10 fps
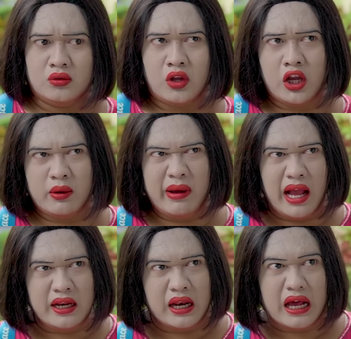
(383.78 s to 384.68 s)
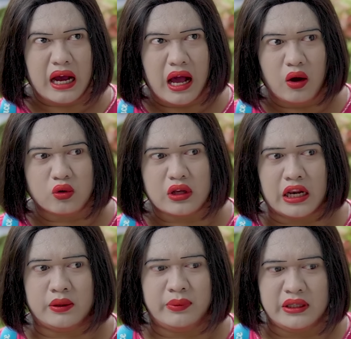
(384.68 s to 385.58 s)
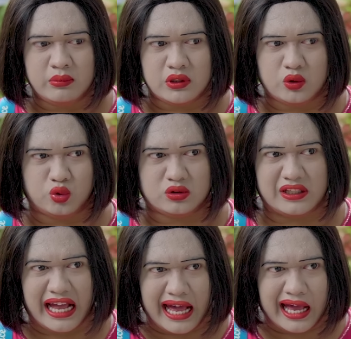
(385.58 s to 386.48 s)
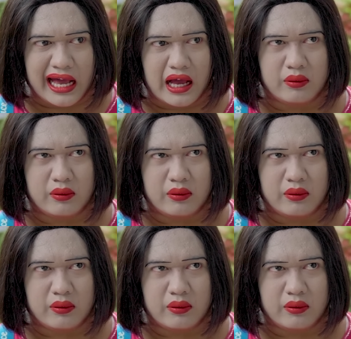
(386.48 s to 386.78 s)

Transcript: Entah kayak mana kau, tadi pinjam sejuta,